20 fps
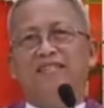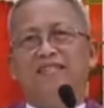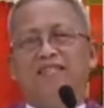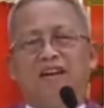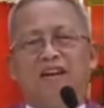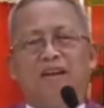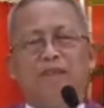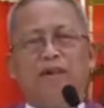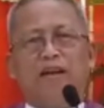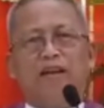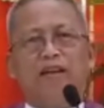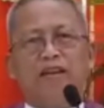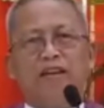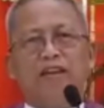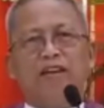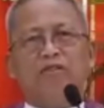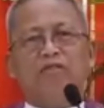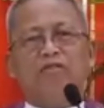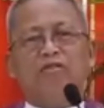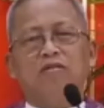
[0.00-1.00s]
Kanapay,
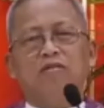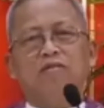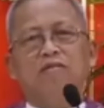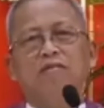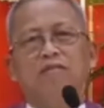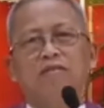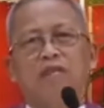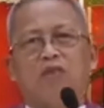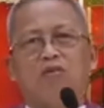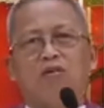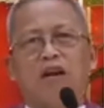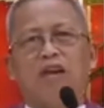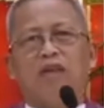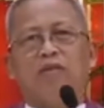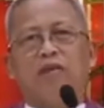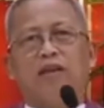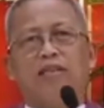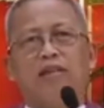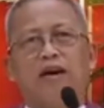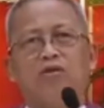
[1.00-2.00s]
nindot. Karong
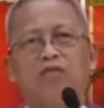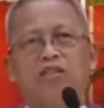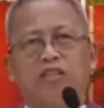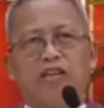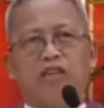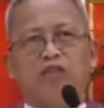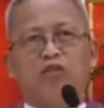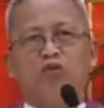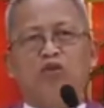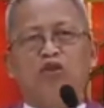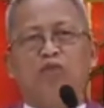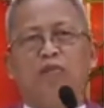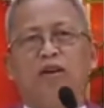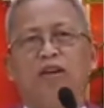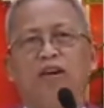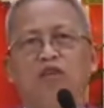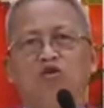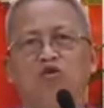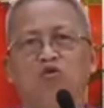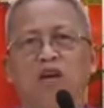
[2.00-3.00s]
gani mga tao, siging suyop ka
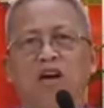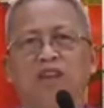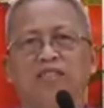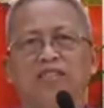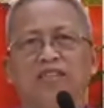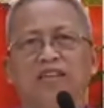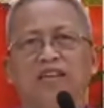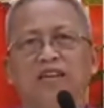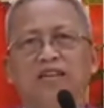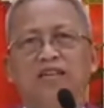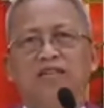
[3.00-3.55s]
ng drugas.